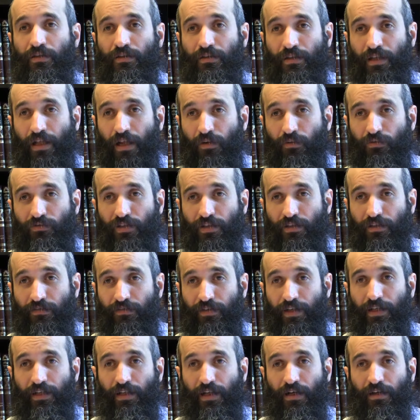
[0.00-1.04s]
della luce
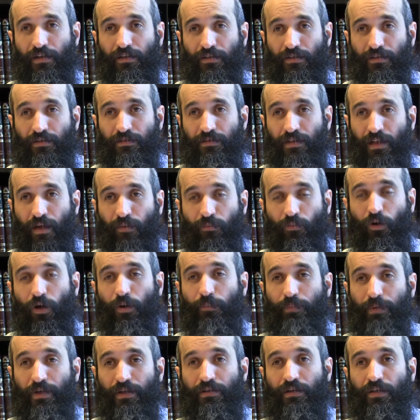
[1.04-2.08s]
divina, dell'amore
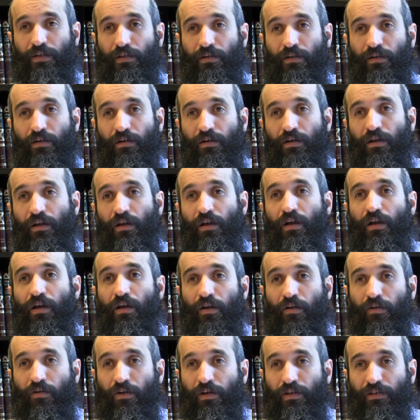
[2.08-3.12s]
per Dio,
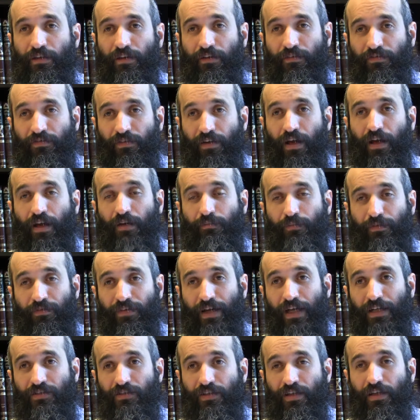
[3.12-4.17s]
cosa deve fare?
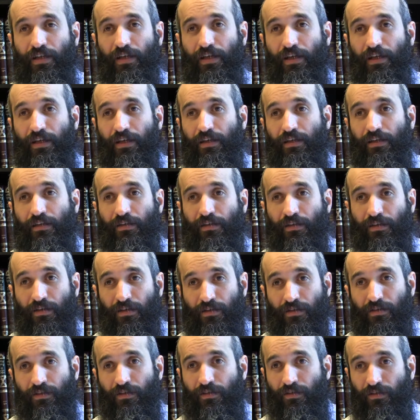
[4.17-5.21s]
Mevacin le
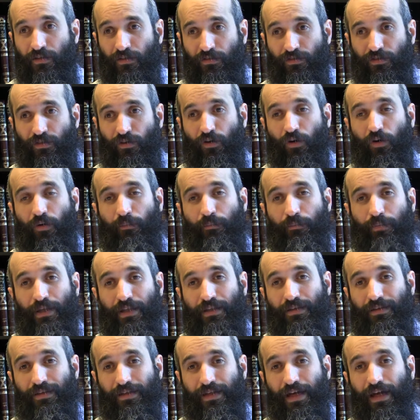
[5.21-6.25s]
lo si
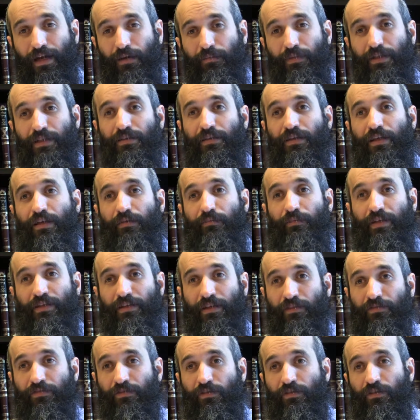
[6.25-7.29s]
rompe tramite
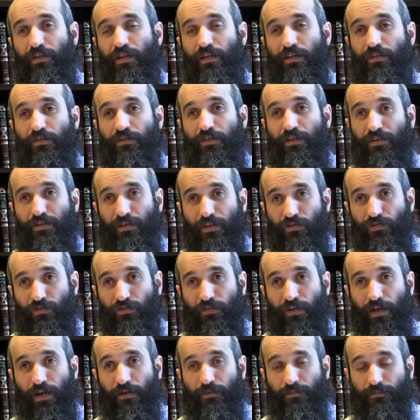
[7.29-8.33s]
meditazione di
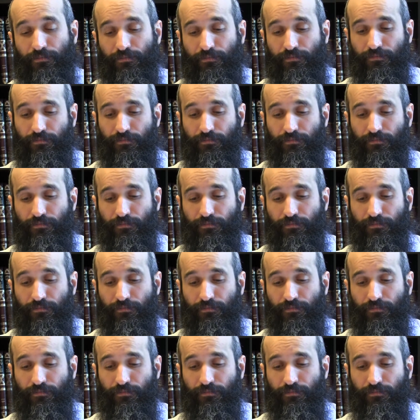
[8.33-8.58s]
Teshuvah.